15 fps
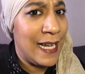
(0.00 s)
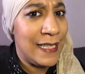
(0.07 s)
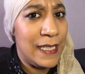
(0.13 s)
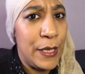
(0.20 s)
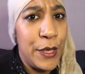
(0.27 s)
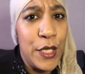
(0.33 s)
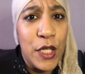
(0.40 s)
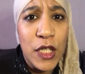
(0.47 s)
la
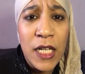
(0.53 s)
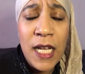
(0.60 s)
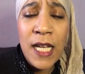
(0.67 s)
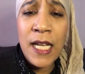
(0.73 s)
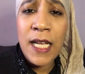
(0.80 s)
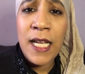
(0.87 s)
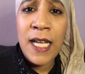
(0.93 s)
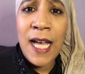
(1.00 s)
atención.
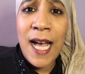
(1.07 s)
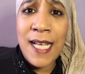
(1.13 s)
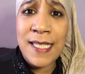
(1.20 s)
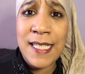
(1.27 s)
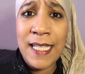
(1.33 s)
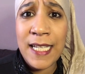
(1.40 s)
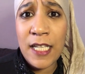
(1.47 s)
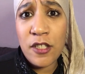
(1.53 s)

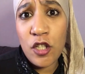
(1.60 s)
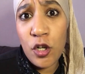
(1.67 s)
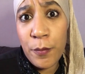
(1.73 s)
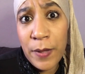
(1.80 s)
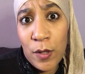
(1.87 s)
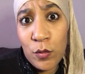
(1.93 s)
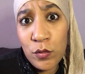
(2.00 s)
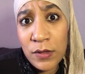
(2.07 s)
Así que se
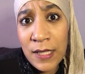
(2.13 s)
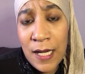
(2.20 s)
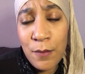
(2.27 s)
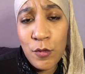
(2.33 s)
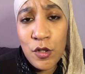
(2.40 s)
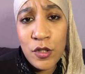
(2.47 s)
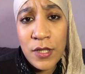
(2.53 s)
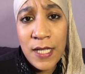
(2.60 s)
lo
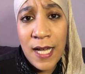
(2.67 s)
preguntamos